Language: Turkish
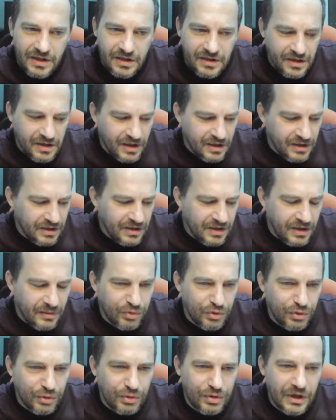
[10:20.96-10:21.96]
herhalde
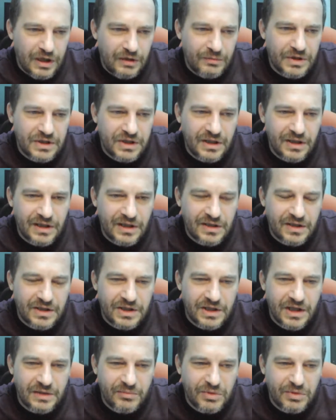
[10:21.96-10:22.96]
yangında bulunur ya. Bir şeyler
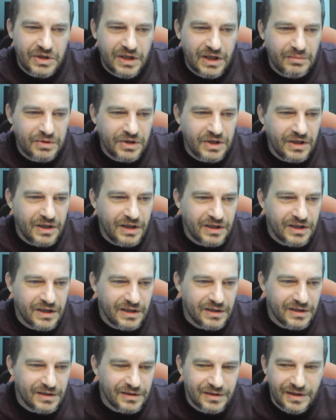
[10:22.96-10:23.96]
dişlermişler bir şeyler
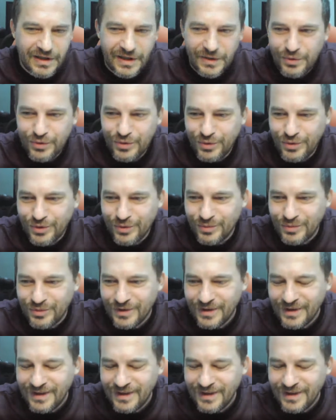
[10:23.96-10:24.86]
kalır diye düşünüyorum.